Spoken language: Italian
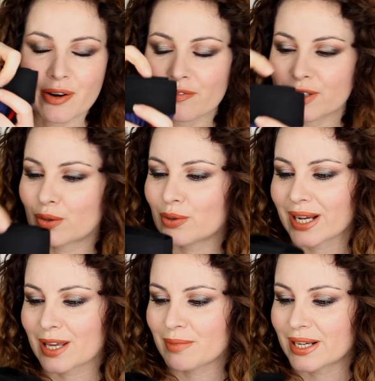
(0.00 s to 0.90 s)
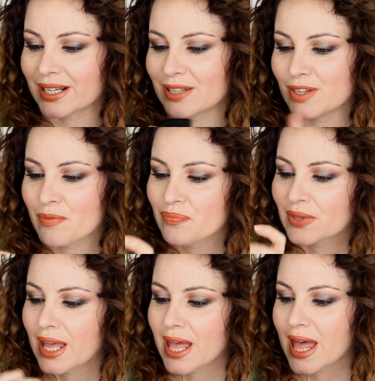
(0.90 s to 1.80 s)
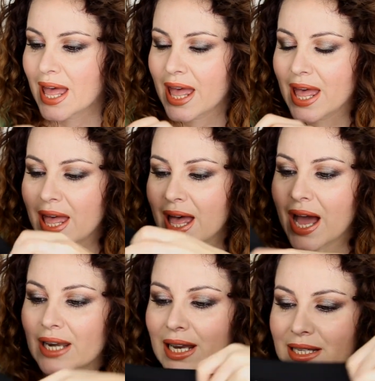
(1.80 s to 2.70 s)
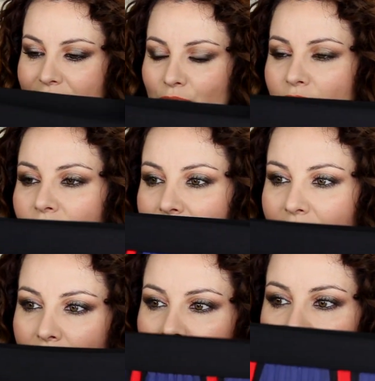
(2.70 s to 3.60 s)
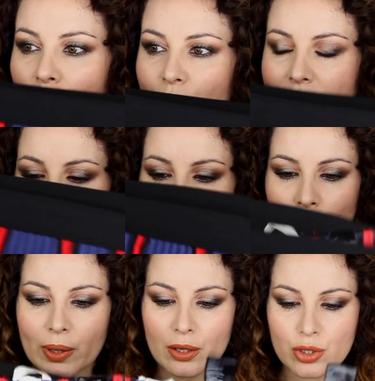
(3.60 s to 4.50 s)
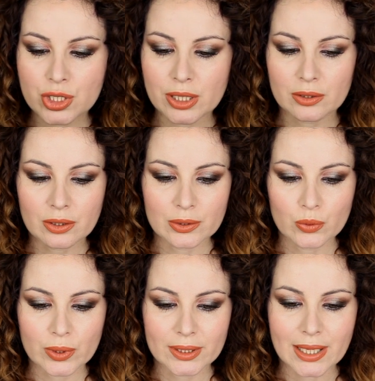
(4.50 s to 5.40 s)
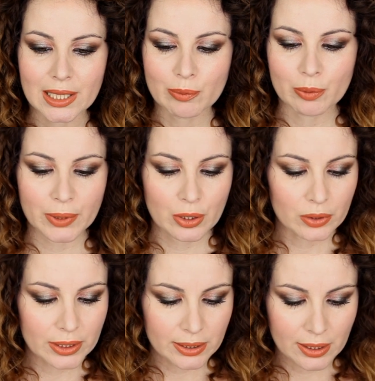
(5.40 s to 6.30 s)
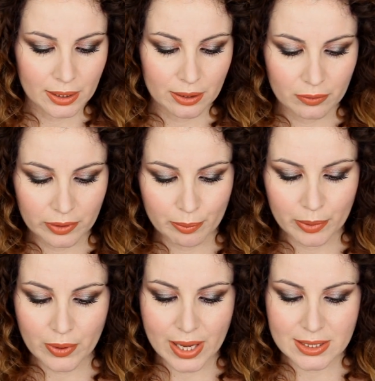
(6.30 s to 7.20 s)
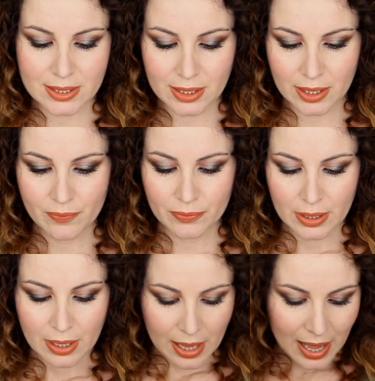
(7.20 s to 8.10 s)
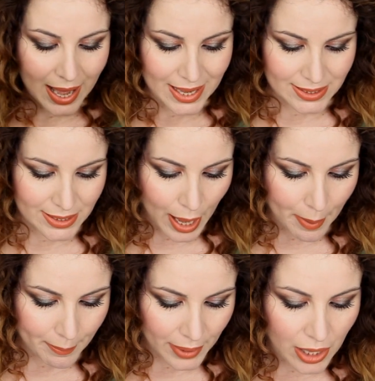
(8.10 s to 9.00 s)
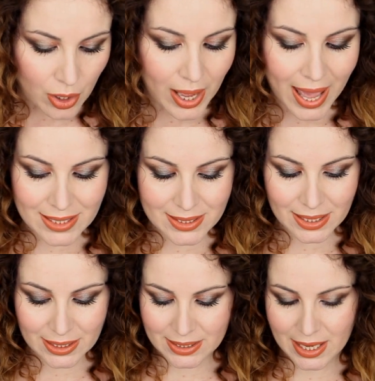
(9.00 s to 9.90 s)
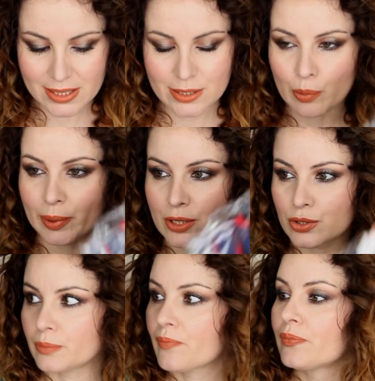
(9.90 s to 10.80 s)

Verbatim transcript: non vedo l'ora che mi arrivi, e ha ah, l'elastico in vita, quindi per quello ho scelto le due taglie più piccoline che dovrebbero essere ASM, ah, ah no, SXS ho preso,